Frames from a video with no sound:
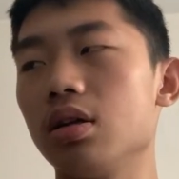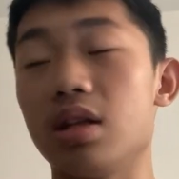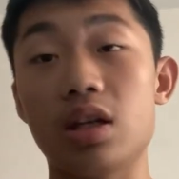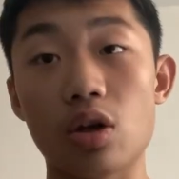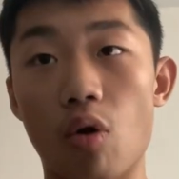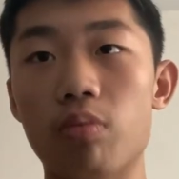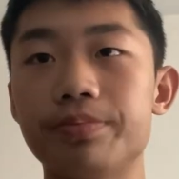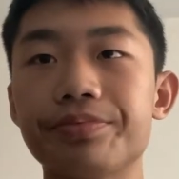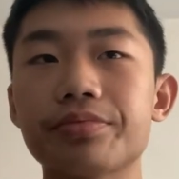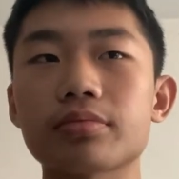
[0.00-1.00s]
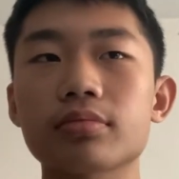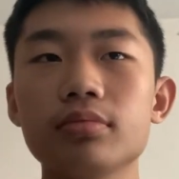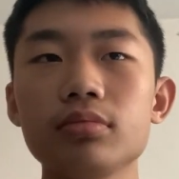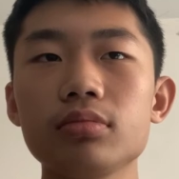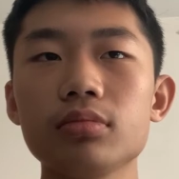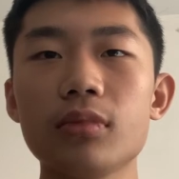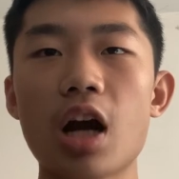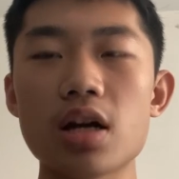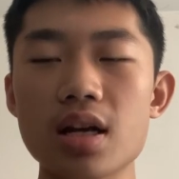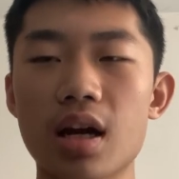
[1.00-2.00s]
你有，
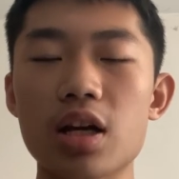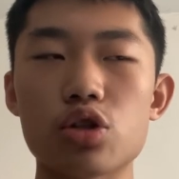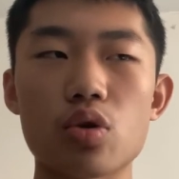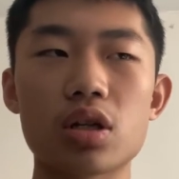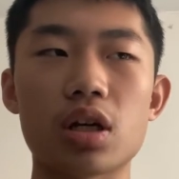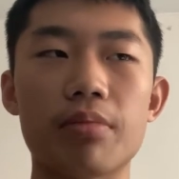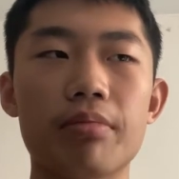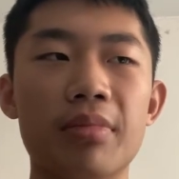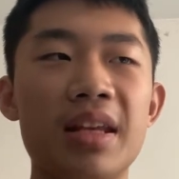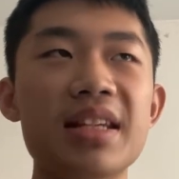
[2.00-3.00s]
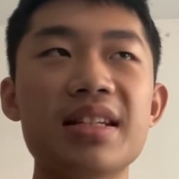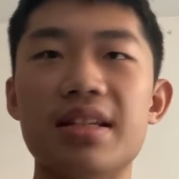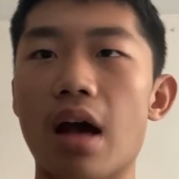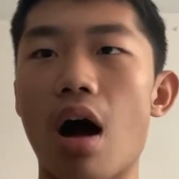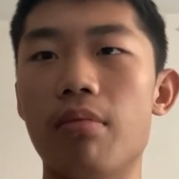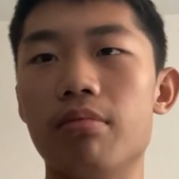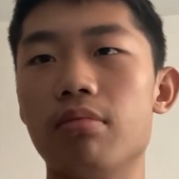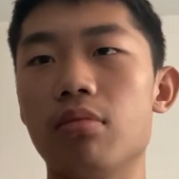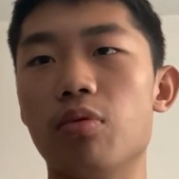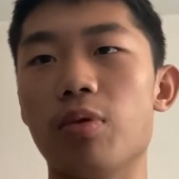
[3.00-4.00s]
而且可以说是你想，
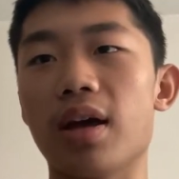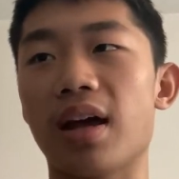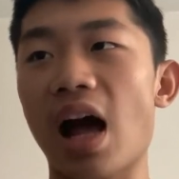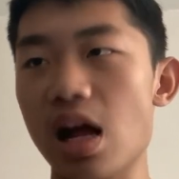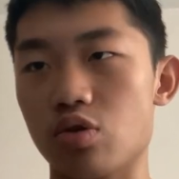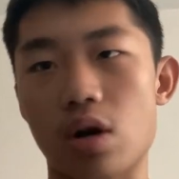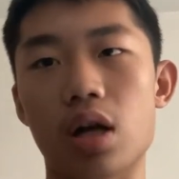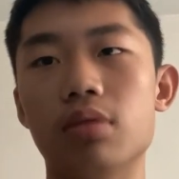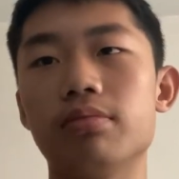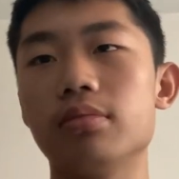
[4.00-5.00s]
我也看出来了。